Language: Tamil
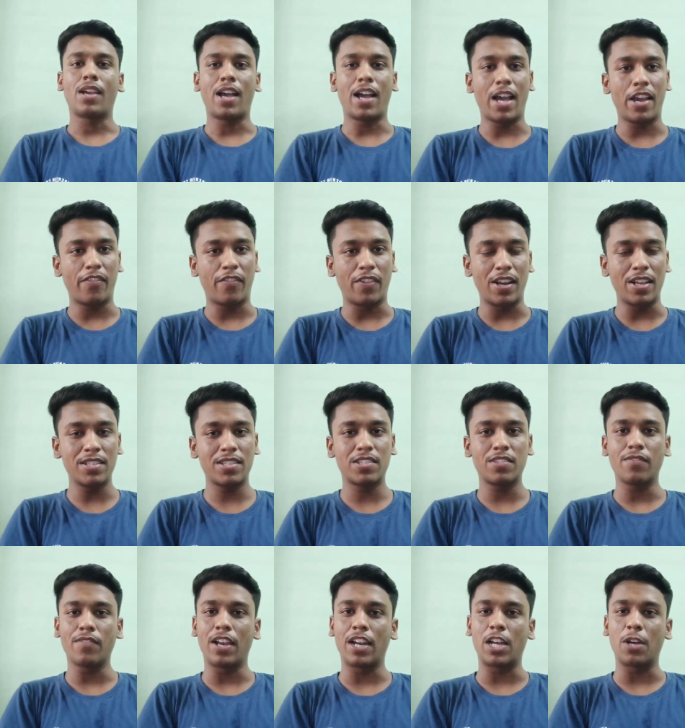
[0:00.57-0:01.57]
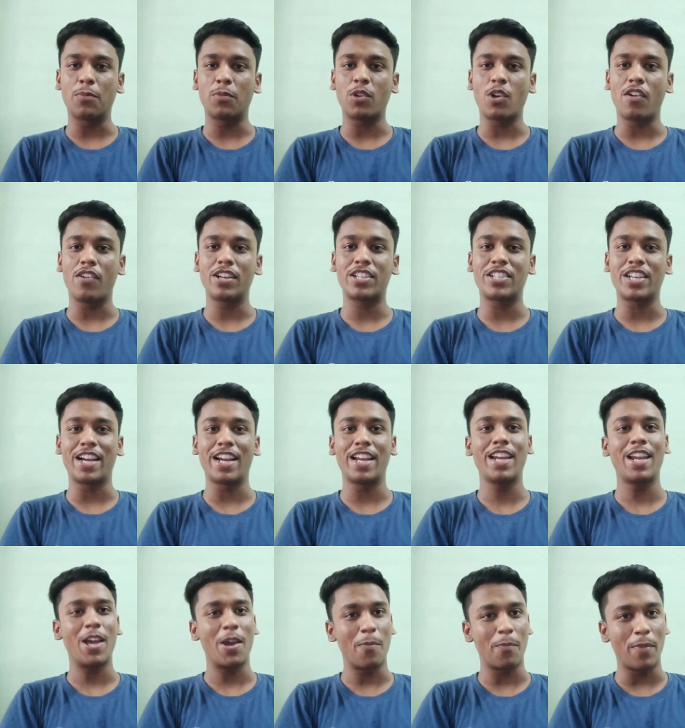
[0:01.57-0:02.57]
ஹாய் ஃப்ரெண்ட்ஸ் வெல்கம் டு அவர் சேனல்
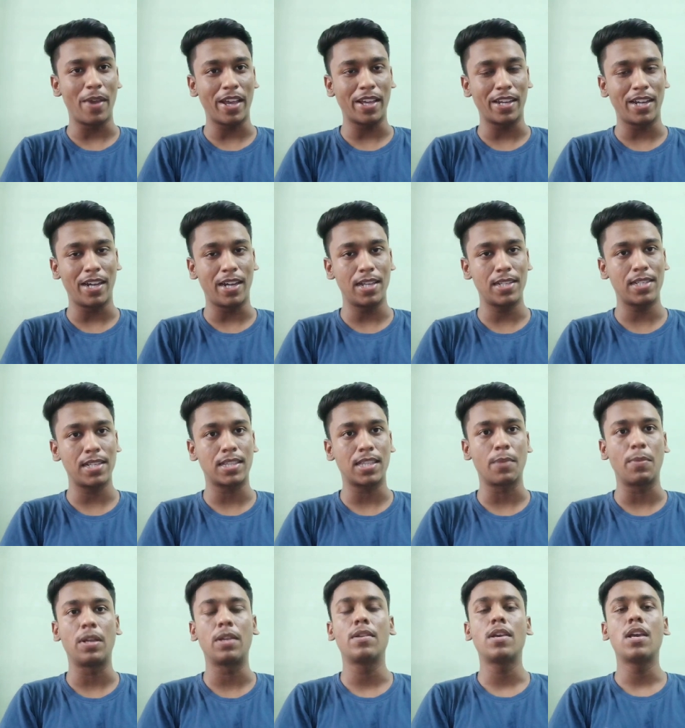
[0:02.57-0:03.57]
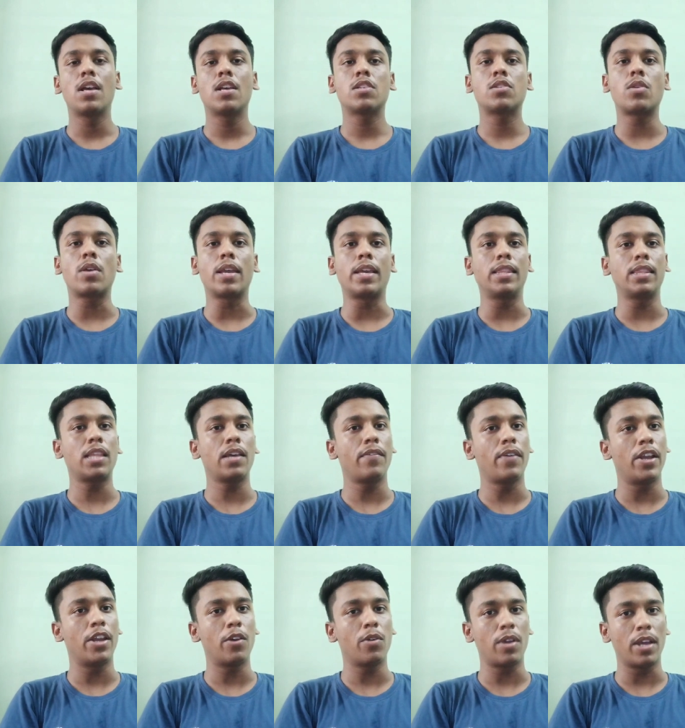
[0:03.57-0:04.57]
மேக் நீட் இஸ் தமிழ் ஸோ இந்த
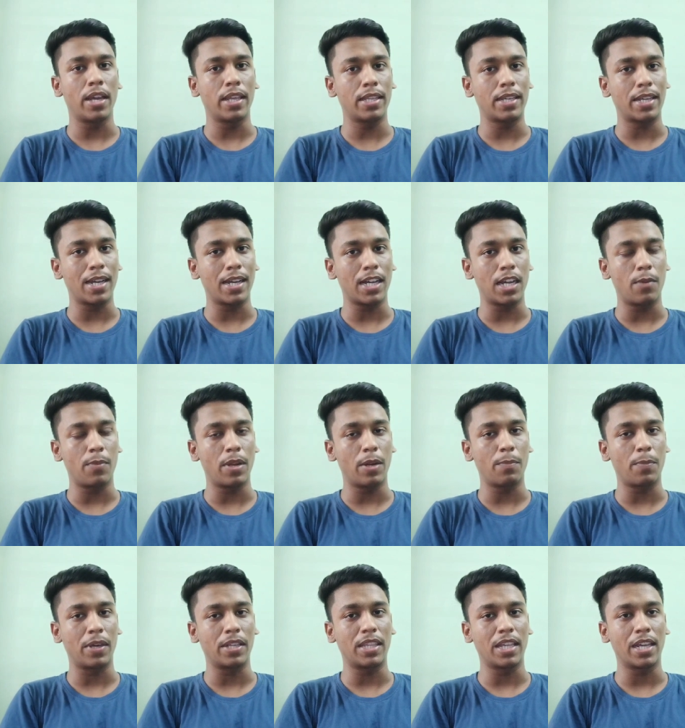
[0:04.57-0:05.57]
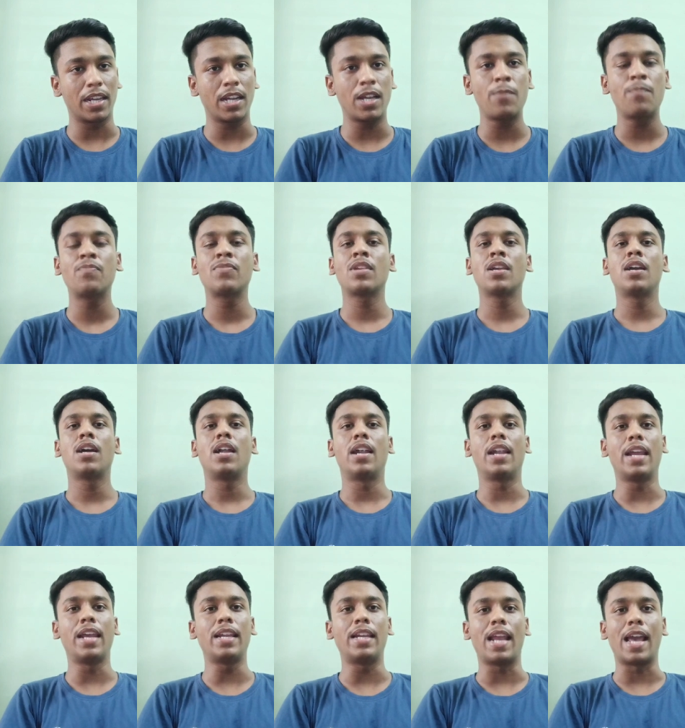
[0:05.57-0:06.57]
வீடியோ எதுக்காக அப்படின்னு பார்த்தீங்கன்னா
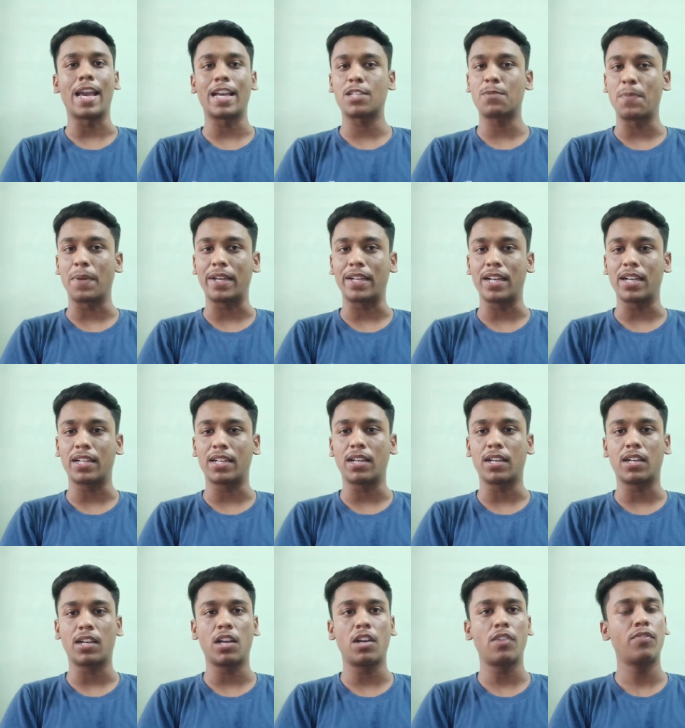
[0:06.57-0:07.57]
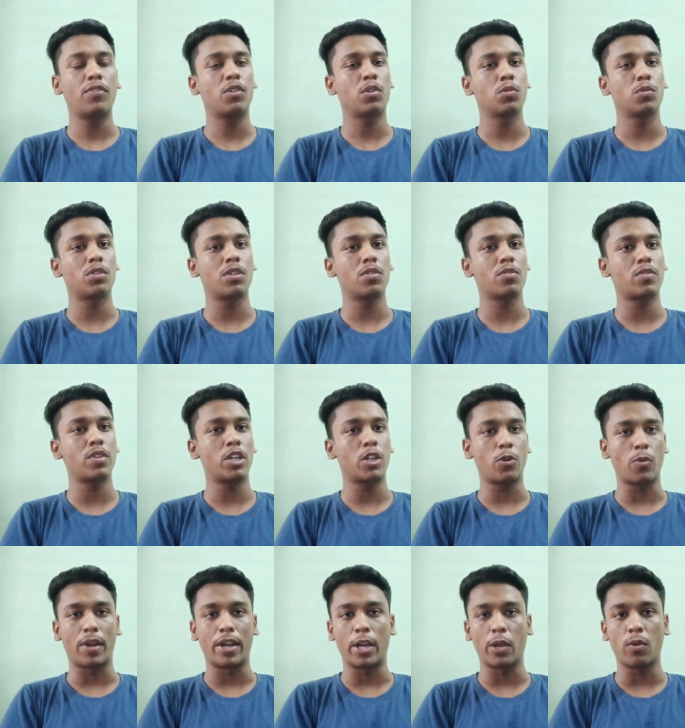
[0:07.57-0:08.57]
நீட் எக்ஸ்பெக்டட் கட் ஆஃப் டூ தௌசண்ட்
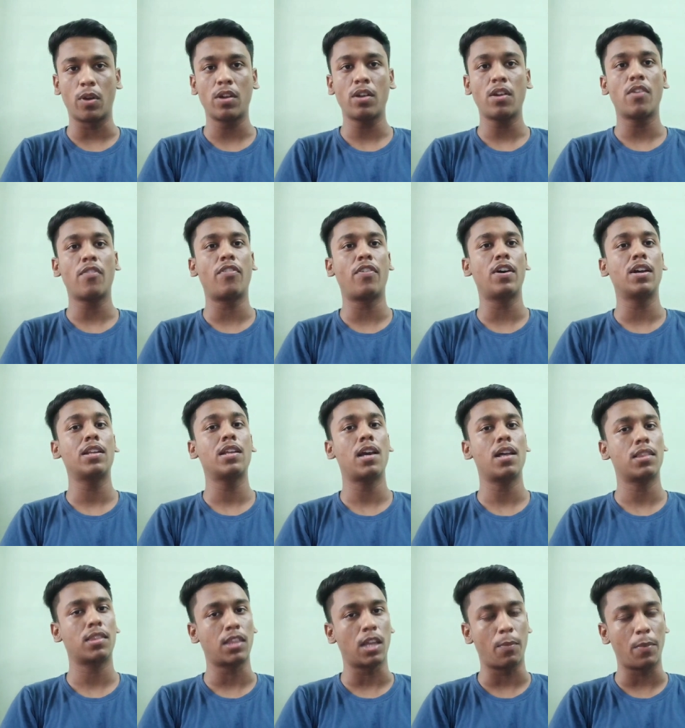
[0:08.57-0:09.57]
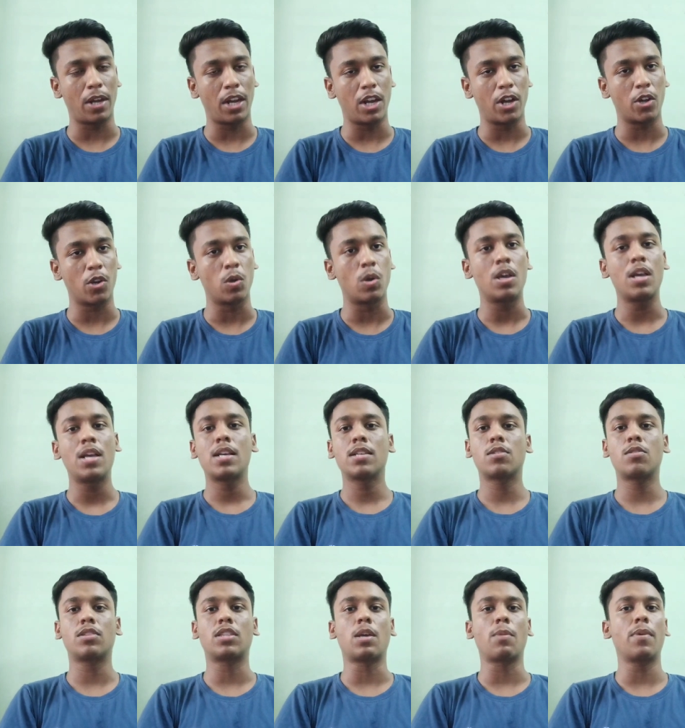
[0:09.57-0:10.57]
டுவெண்ட்டி ஒன் ஃபார் தமிழ்நாடு
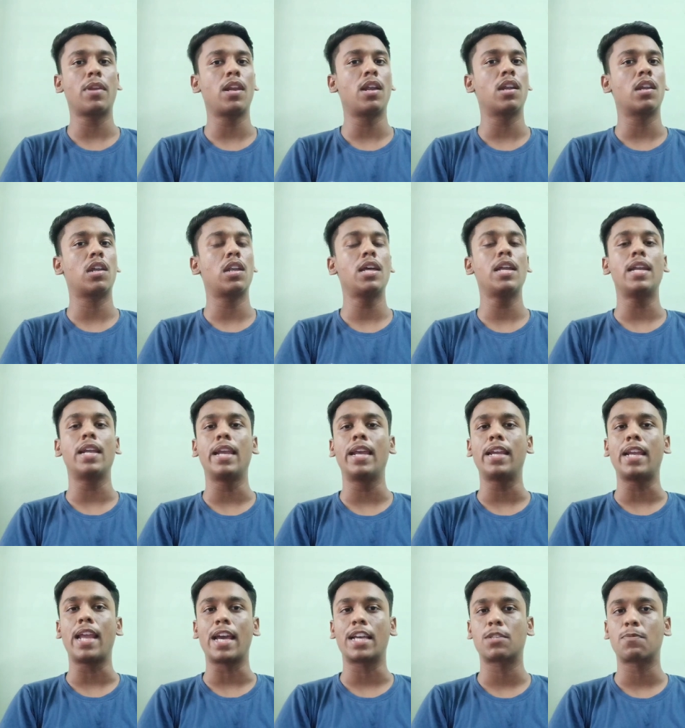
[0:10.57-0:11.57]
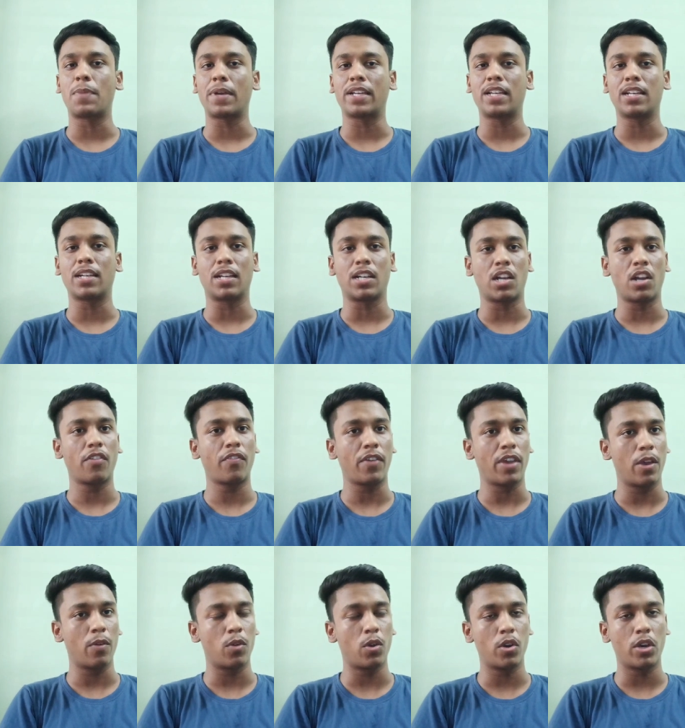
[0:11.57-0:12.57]
ஸோ தமிழ்நாட்டில் நீட் எக்ஸ்பெக்டட் கட் ஆஃப்
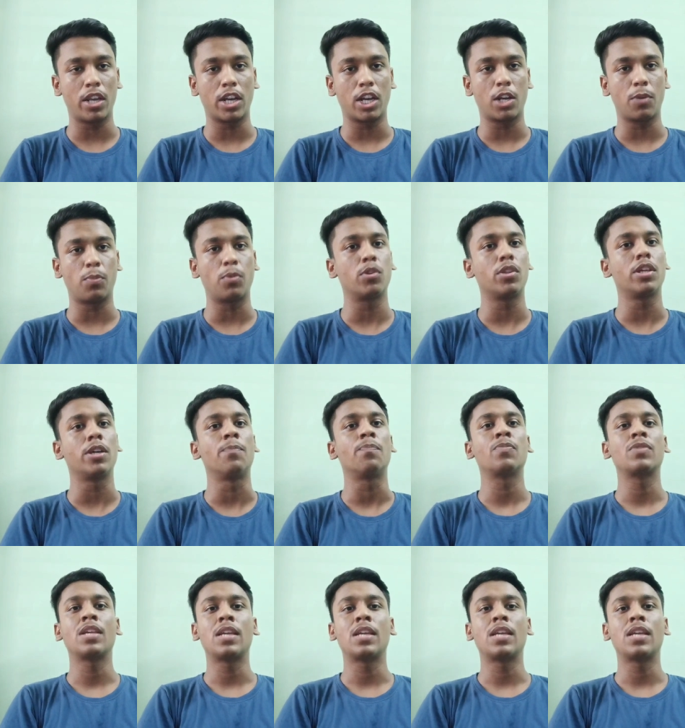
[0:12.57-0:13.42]
எவ்வளோ இருக்க போகுது